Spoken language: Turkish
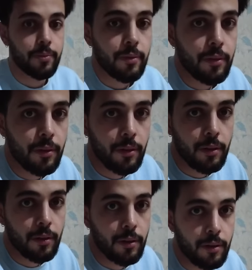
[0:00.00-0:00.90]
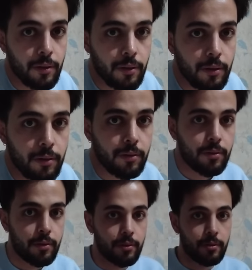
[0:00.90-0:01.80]
peki? Bu nasıl bir Kürekle boy? araba
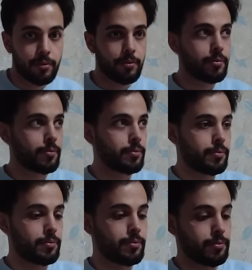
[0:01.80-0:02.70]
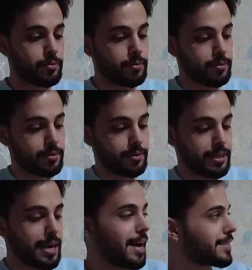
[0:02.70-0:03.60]
düzeltiyor Ahmet Efendi eskiden. Vay
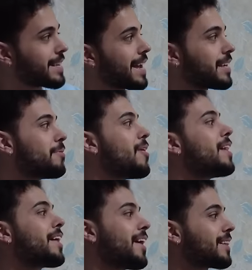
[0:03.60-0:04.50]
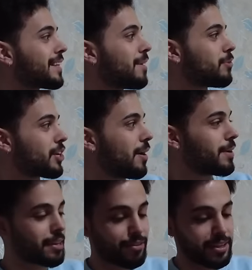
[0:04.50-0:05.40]
be. Ya sen gibi öyle rahat değilmiş
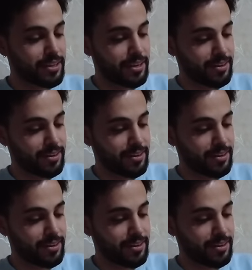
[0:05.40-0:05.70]
Ahmet Efendi.